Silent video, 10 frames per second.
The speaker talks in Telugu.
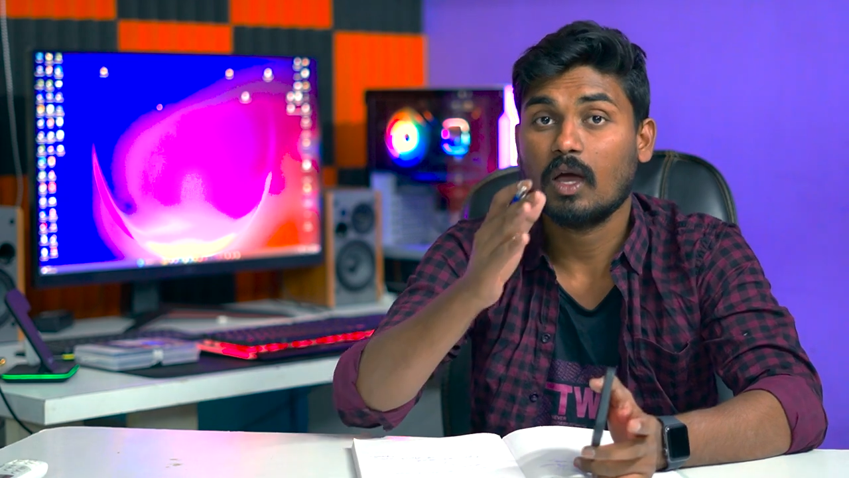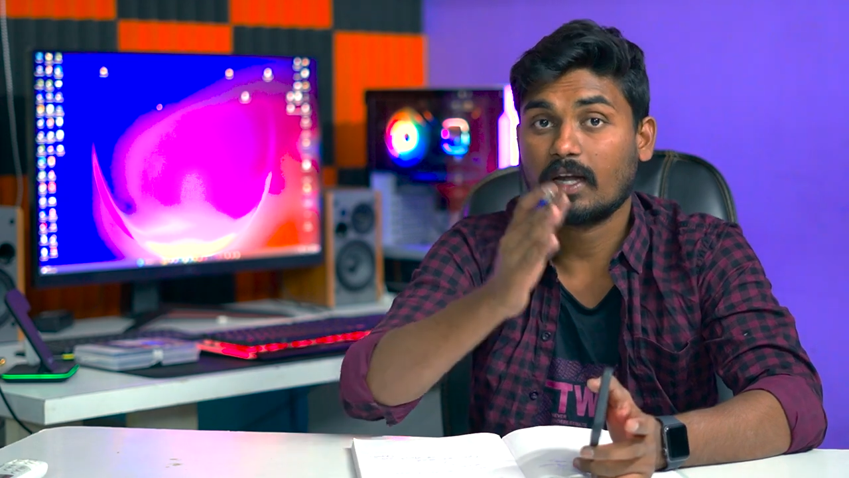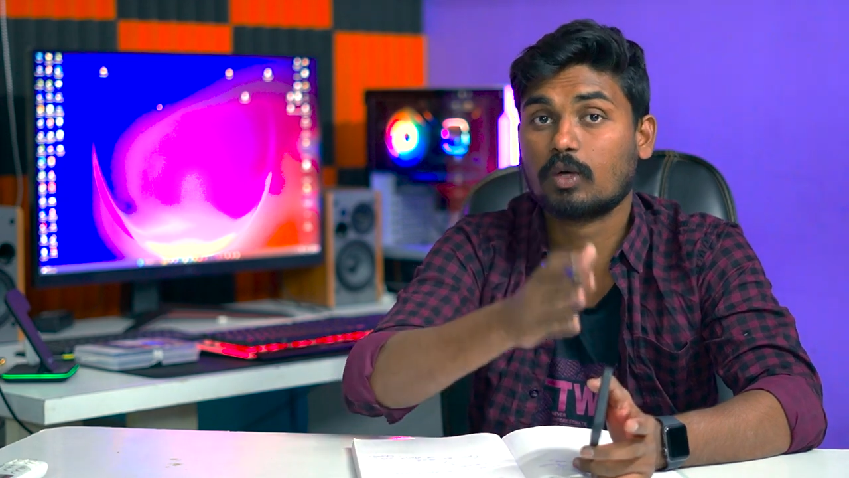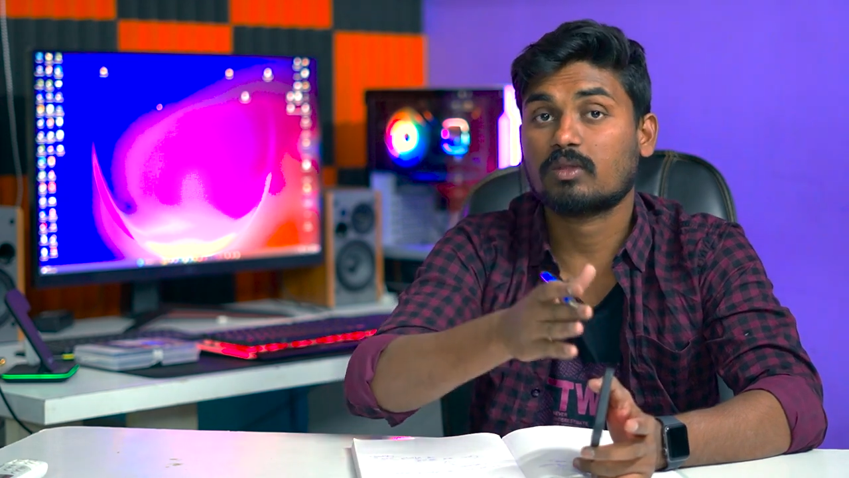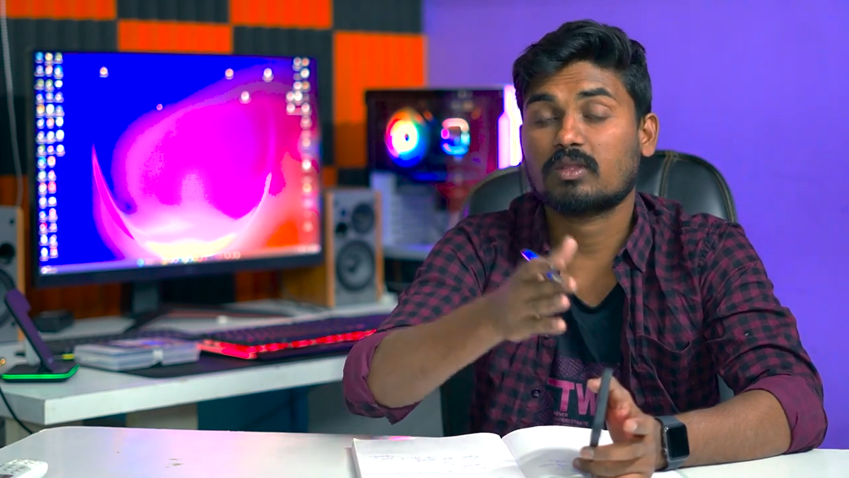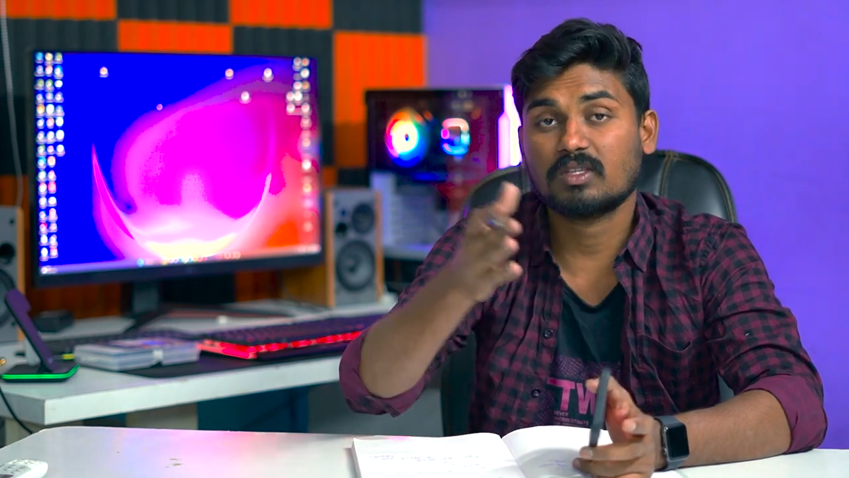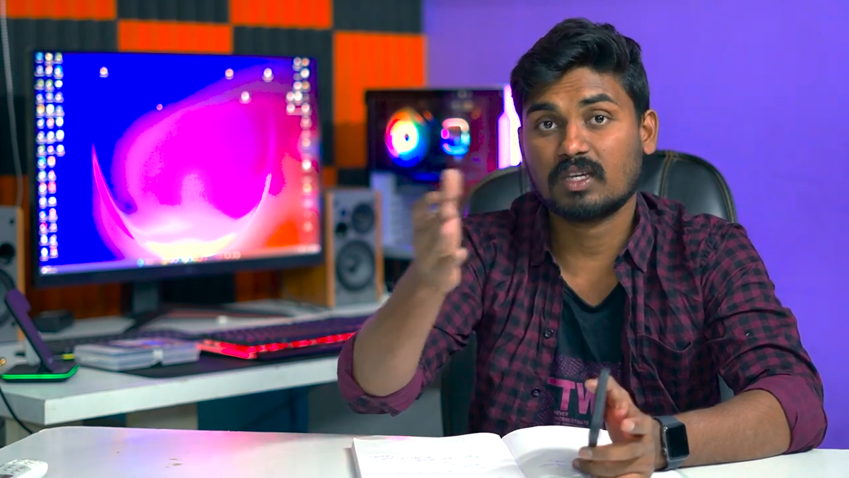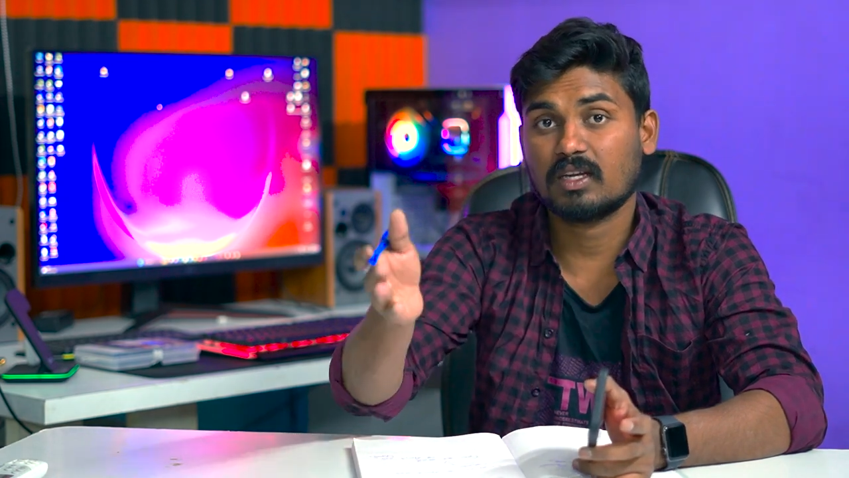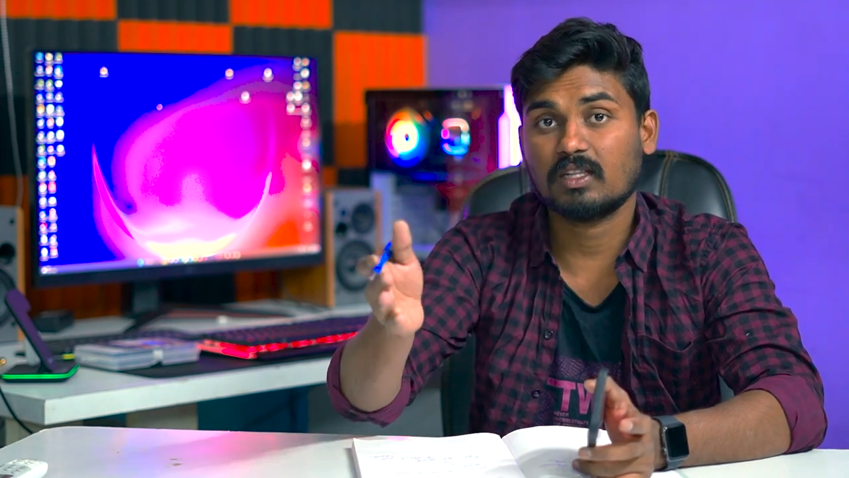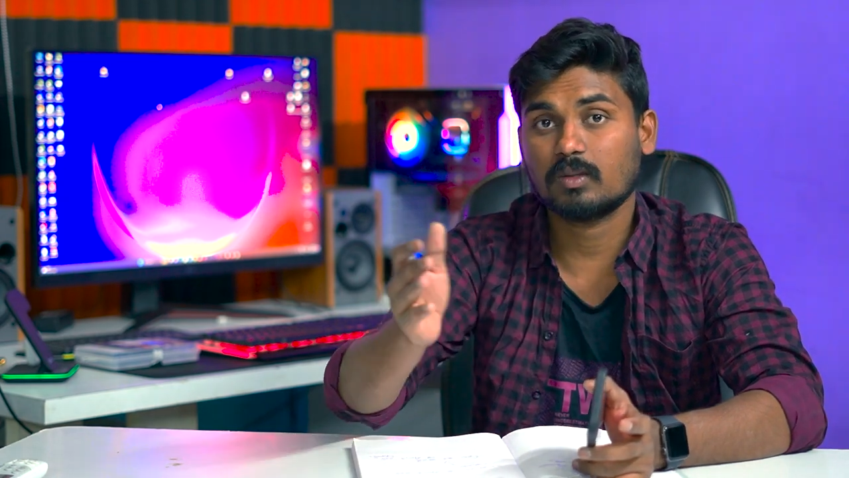అంటే కొత్త
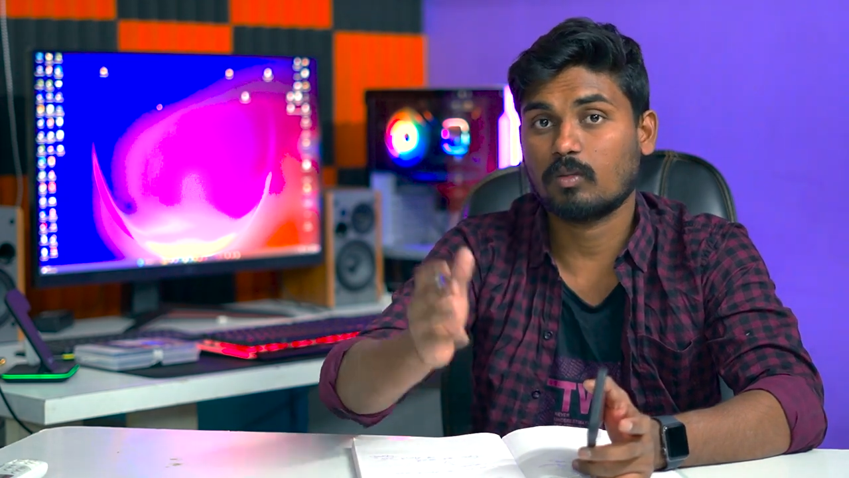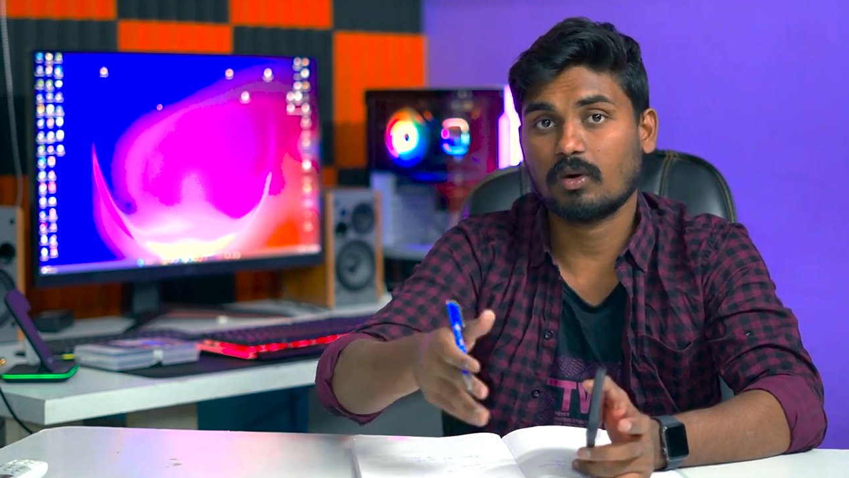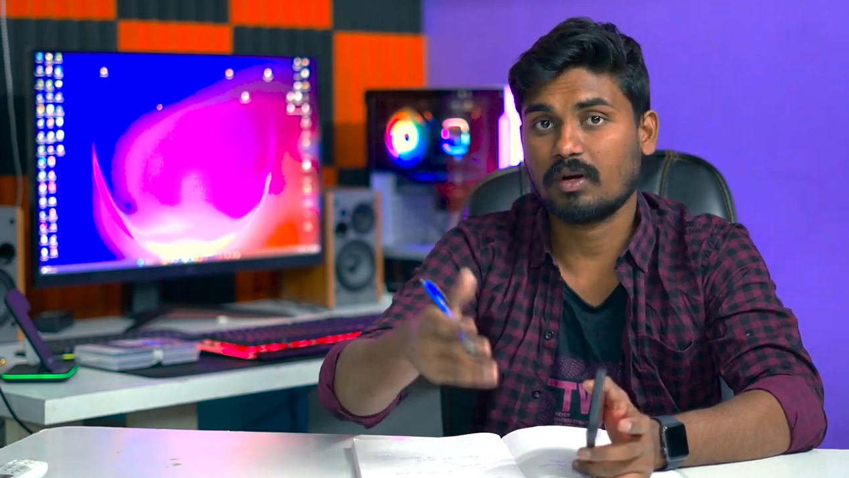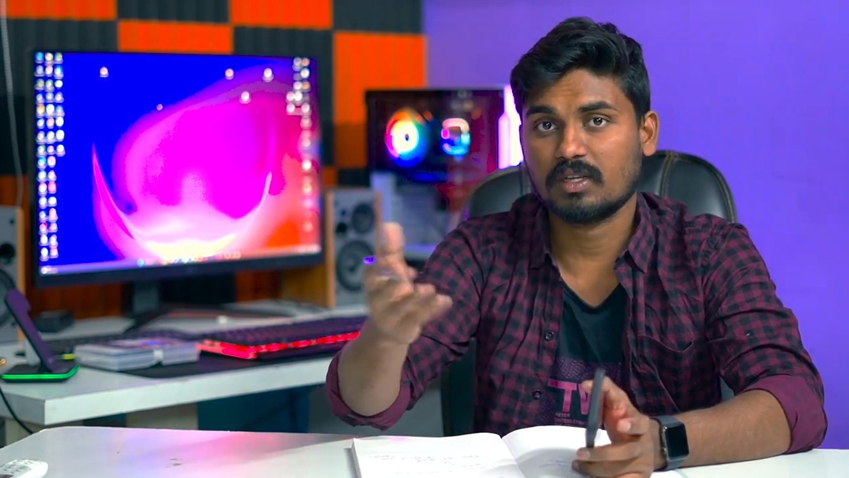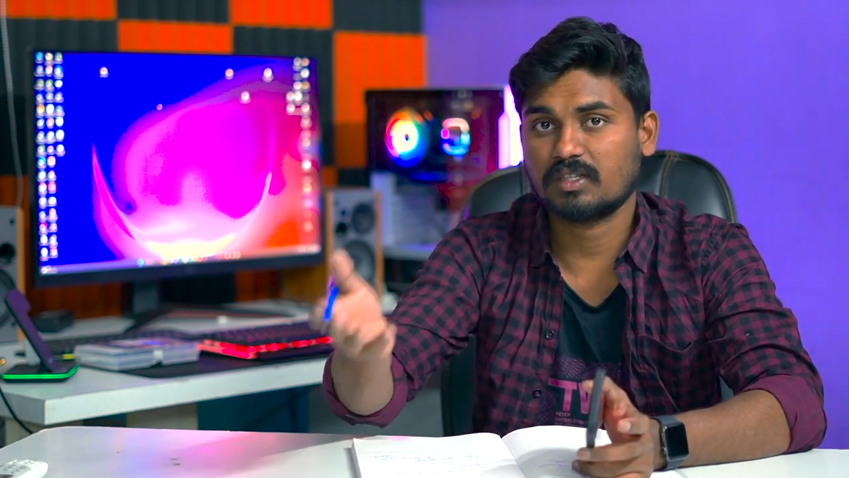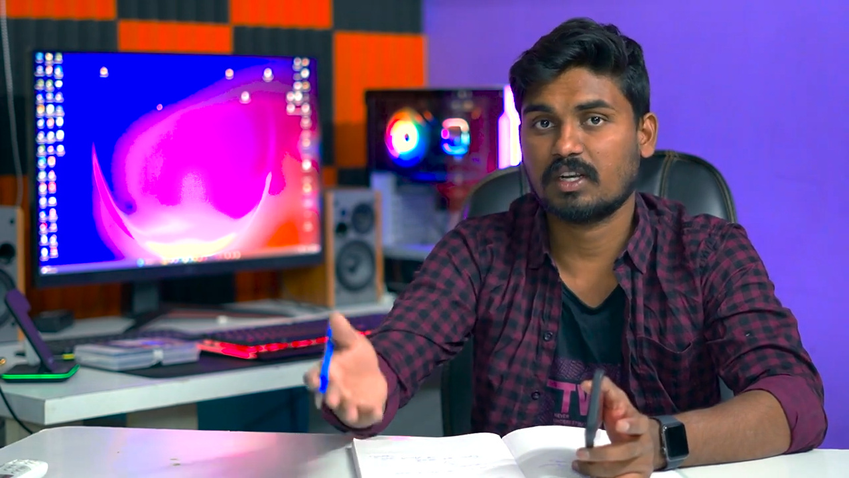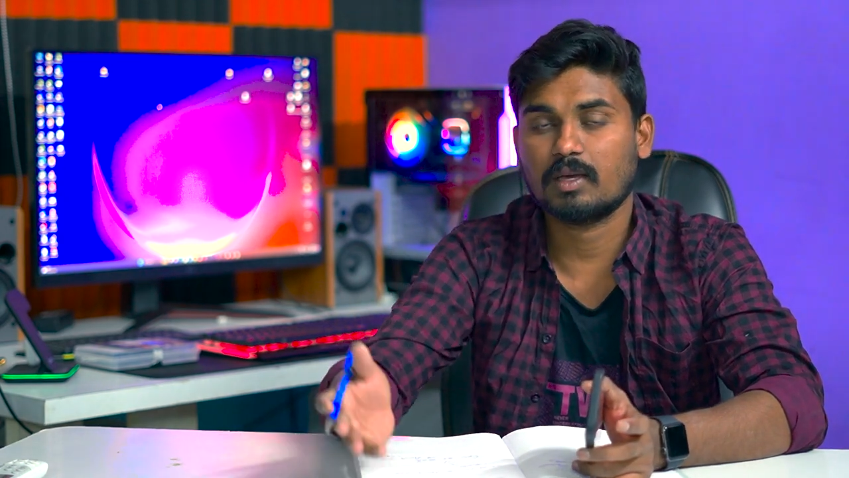ఛానల్స్ మానిటేషన్